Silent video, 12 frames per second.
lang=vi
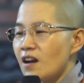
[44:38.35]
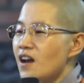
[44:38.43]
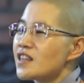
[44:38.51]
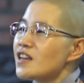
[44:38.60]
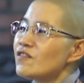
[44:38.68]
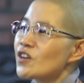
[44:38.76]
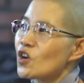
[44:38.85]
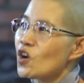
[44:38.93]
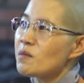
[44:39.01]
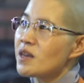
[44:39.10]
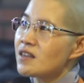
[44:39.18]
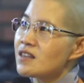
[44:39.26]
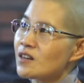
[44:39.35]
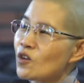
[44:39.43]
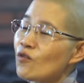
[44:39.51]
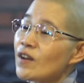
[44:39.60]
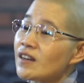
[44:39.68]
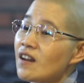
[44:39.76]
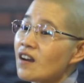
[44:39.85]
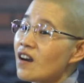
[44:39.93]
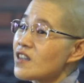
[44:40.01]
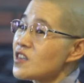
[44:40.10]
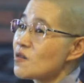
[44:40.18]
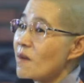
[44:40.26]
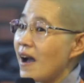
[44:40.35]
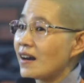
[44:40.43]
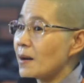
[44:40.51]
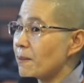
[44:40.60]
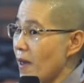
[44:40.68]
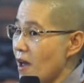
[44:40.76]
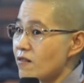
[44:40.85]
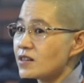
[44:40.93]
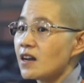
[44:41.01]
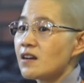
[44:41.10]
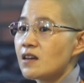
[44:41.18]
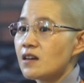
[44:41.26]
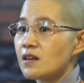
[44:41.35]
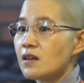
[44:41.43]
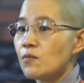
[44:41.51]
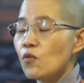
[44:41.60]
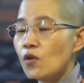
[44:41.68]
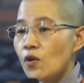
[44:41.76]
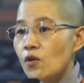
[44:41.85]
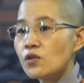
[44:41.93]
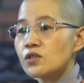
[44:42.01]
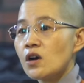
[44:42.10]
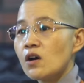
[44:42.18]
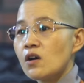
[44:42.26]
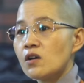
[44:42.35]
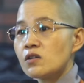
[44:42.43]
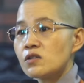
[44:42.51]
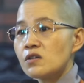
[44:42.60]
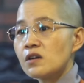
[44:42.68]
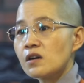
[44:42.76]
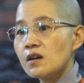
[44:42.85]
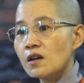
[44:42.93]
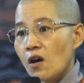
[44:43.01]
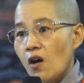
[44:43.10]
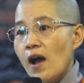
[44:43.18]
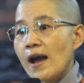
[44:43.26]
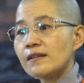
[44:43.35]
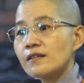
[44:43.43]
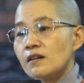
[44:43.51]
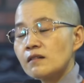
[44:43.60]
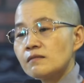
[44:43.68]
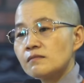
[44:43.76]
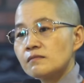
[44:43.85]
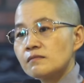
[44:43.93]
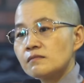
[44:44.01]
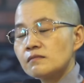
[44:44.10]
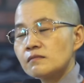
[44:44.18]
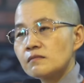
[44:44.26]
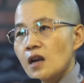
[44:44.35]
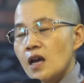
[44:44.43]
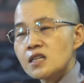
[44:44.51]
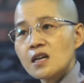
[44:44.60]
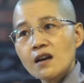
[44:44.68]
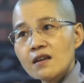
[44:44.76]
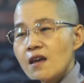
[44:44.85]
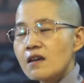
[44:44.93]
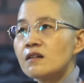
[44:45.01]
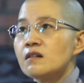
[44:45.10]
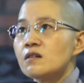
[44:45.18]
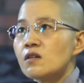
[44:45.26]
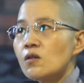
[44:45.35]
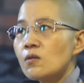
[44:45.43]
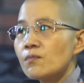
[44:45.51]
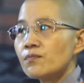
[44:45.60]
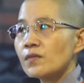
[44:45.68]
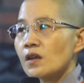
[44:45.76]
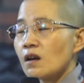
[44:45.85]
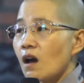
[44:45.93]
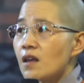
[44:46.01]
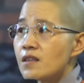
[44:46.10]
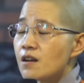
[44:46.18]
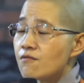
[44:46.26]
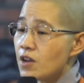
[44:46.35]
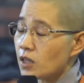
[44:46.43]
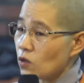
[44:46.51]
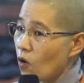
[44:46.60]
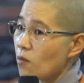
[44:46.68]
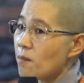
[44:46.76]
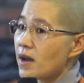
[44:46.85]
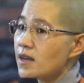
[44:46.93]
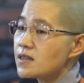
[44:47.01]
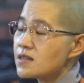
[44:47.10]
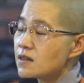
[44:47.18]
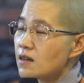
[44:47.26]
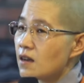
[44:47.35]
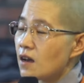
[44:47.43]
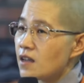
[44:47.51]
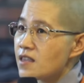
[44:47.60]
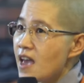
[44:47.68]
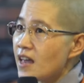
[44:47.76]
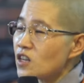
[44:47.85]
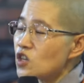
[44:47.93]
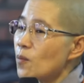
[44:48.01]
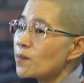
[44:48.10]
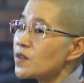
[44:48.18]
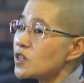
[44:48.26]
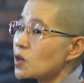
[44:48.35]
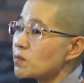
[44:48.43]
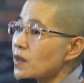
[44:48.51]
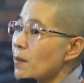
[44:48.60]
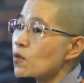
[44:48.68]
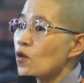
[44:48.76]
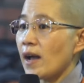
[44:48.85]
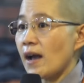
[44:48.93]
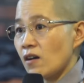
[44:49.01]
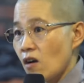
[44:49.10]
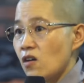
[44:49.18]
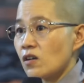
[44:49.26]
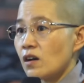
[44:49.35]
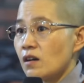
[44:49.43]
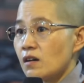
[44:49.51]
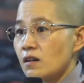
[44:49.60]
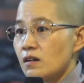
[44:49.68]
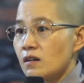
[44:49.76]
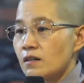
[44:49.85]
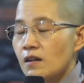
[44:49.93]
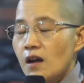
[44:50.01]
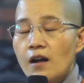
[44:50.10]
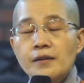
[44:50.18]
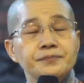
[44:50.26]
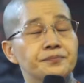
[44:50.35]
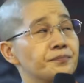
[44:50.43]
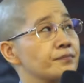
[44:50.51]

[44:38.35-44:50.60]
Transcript: lợi như vừa rồi bị dịch covid đó có nhiều bạn đập heo ra để đi mua đồ cho cho những người khó ăn đó đấy rất là dễ thương luôn đó là những việc tốt mà à, nhen nhúng từ trong tâm của các con đó à,